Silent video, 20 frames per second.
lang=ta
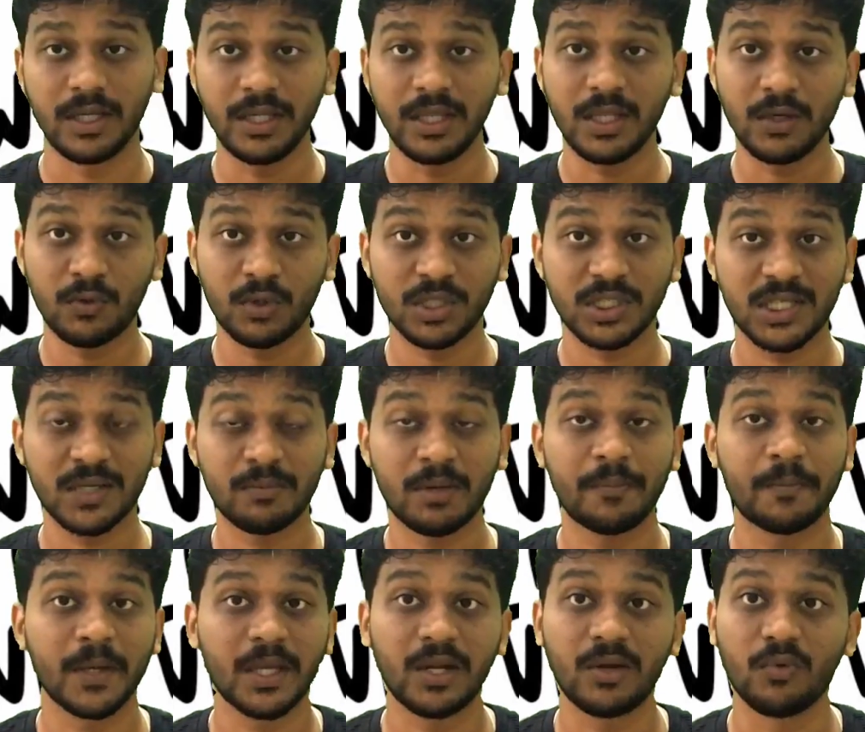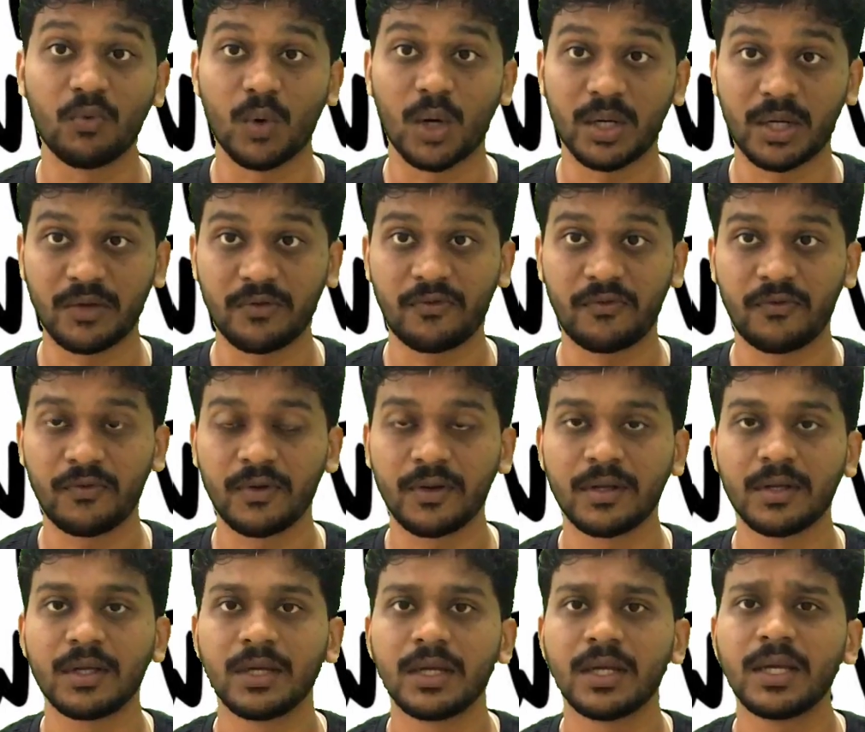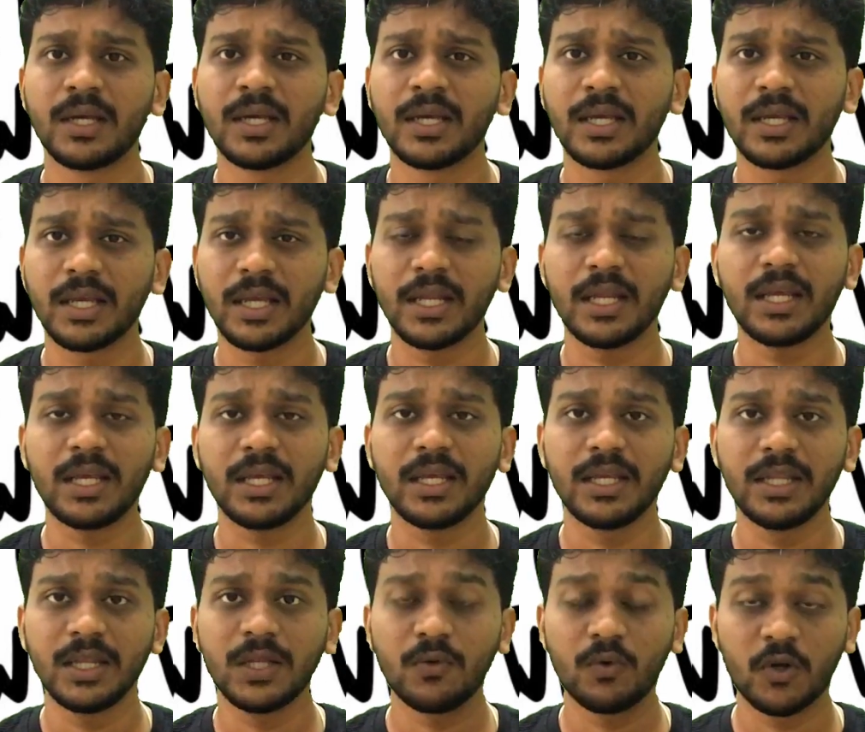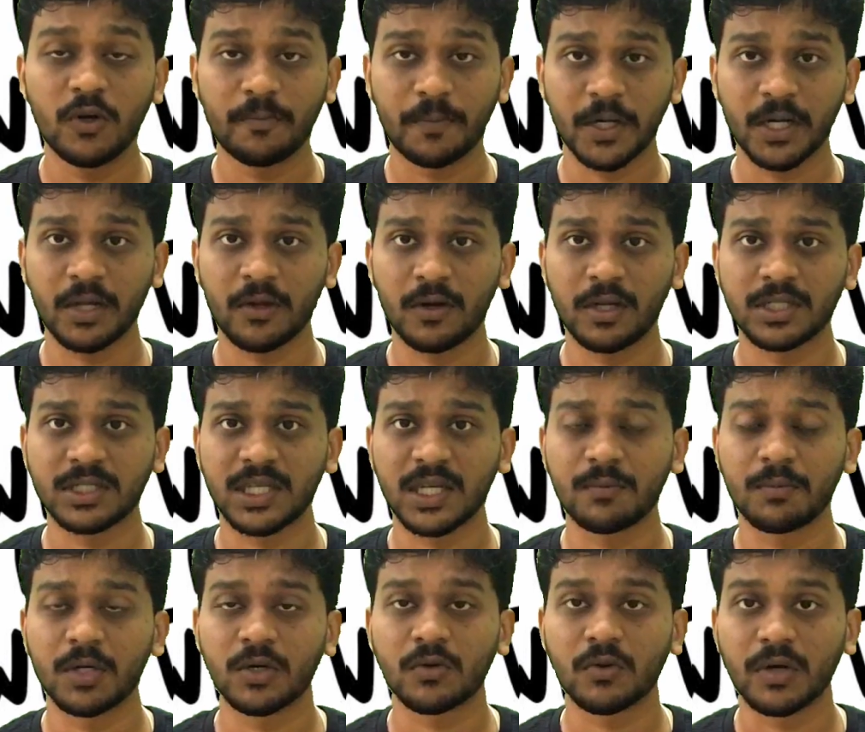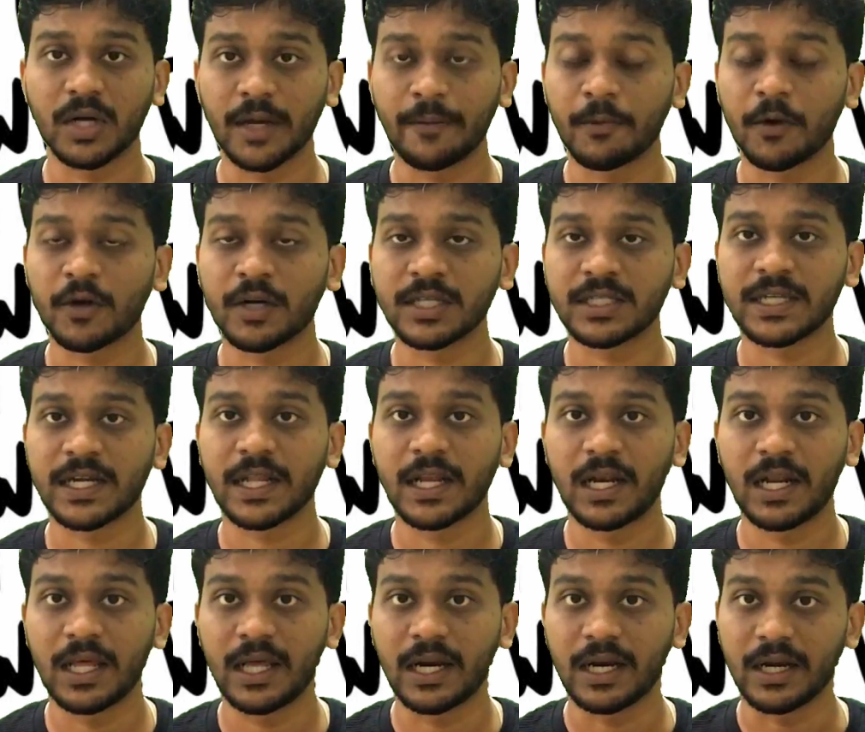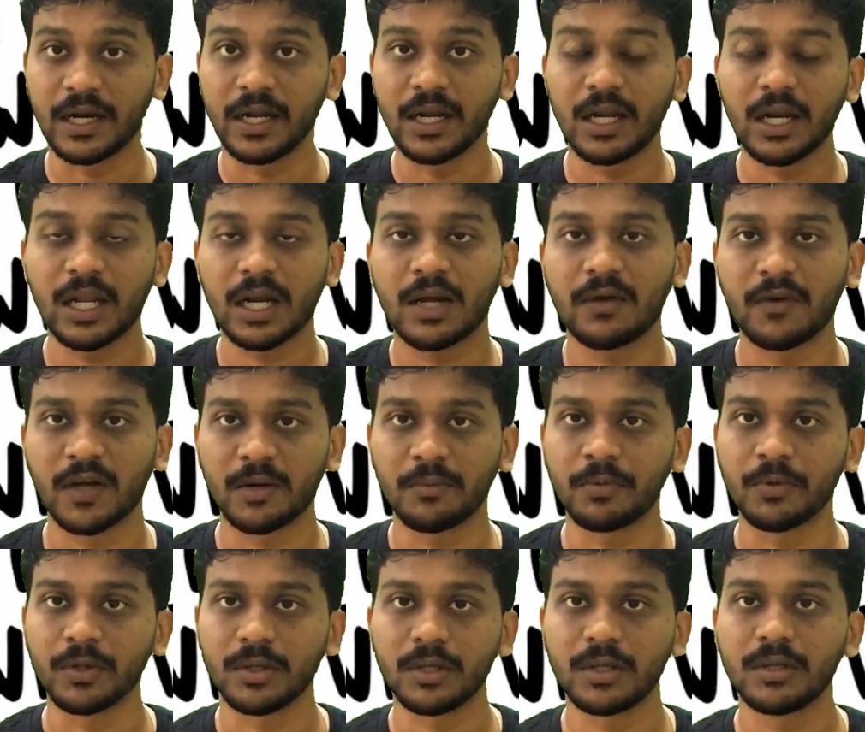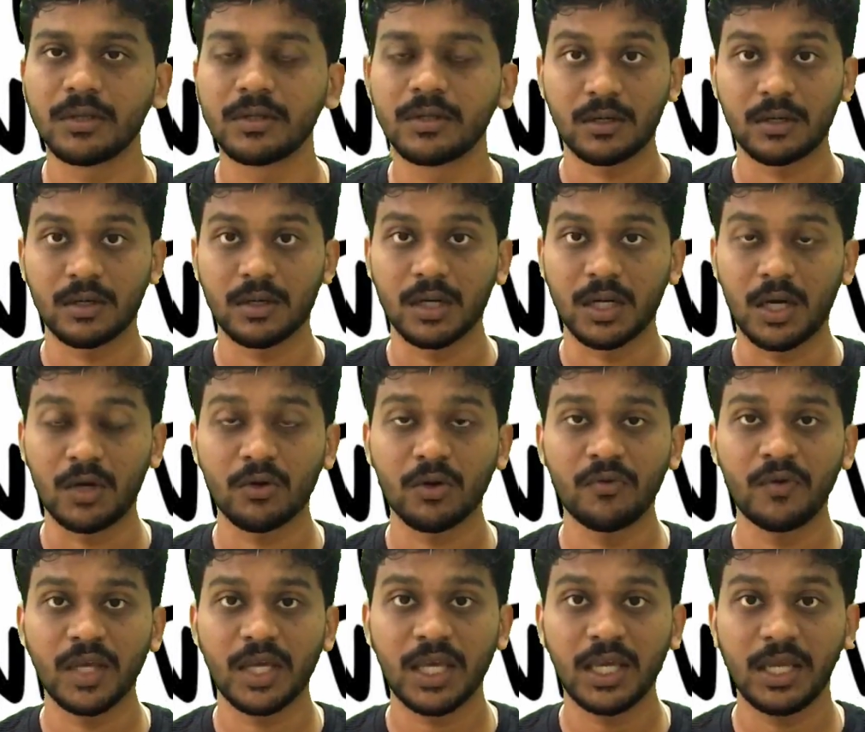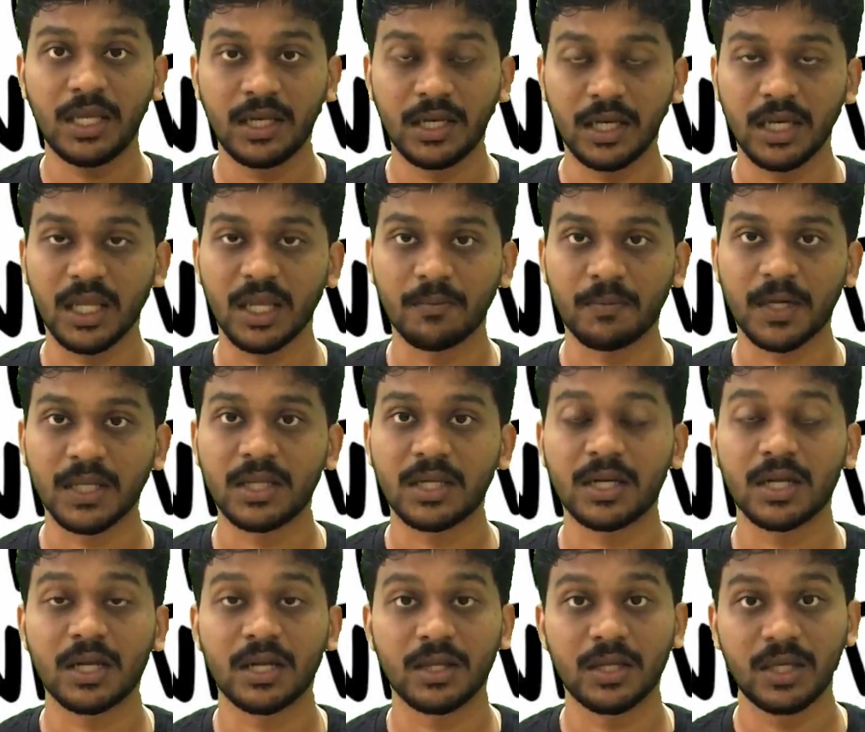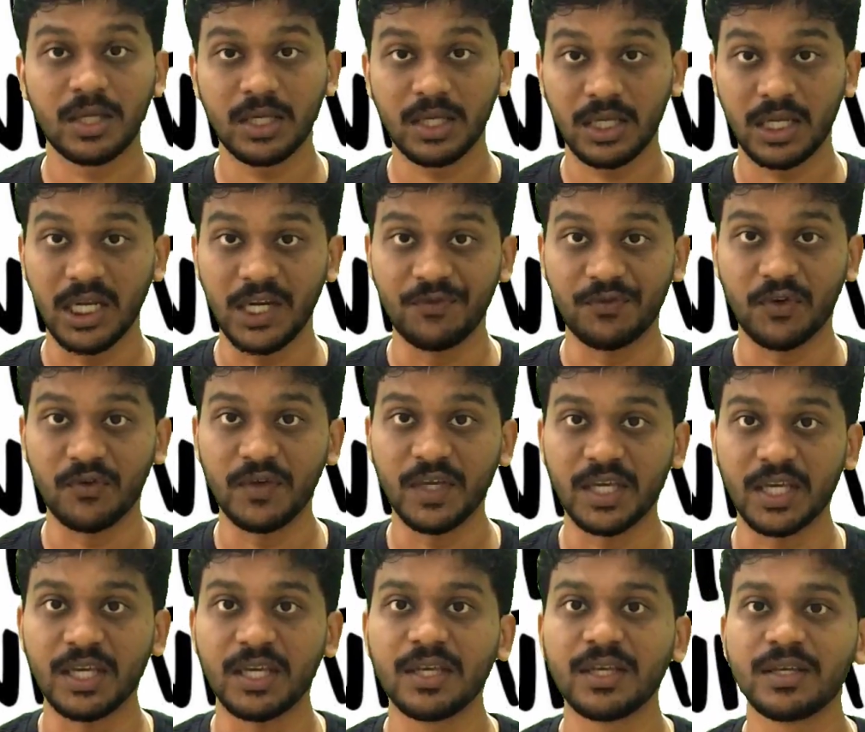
இந்த ஒரு செக்மெண்ட் பேர் வாட் இஃப் இனி இந்த ஒரு பர்டிகுலர் செக்மெண்ட்டும் நம்மளோட சேனலில் ரெகுலராக வரப்போகுது நான் உங்கள் விக்கி நீங்கள் பார்த்துட்டு இருக்கிறது இன்ஃபோ விக்கி